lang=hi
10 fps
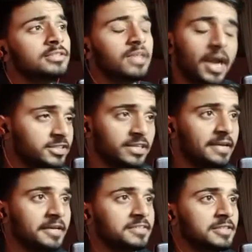लाइट
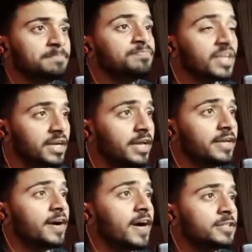चली गई थी
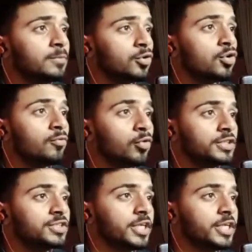लेकिन आज हम लोगों को वुडन